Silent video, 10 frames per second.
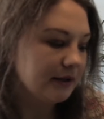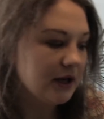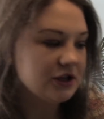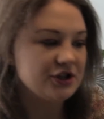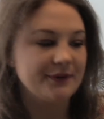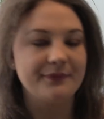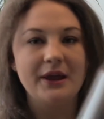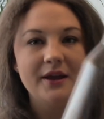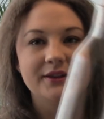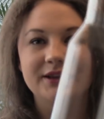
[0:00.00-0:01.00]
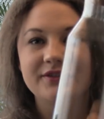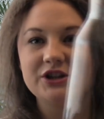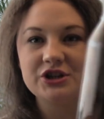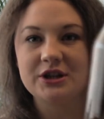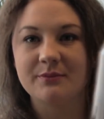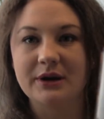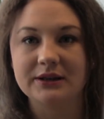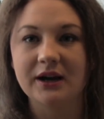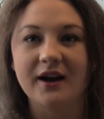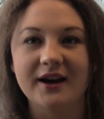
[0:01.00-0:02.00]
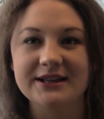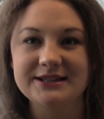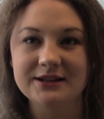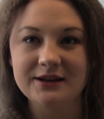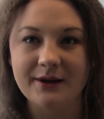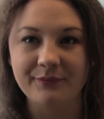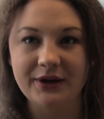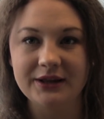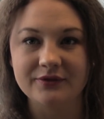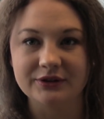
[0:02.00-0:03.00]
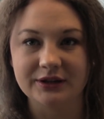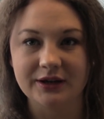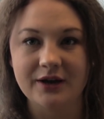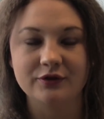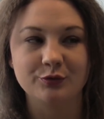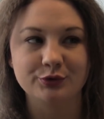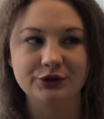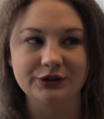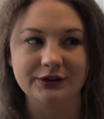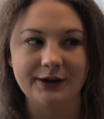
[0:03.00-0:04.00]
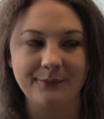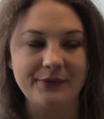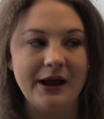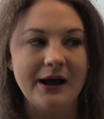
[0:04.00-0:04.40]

Дальше. Давнишняя моя такая хотелка – это вот такая вот бутылка.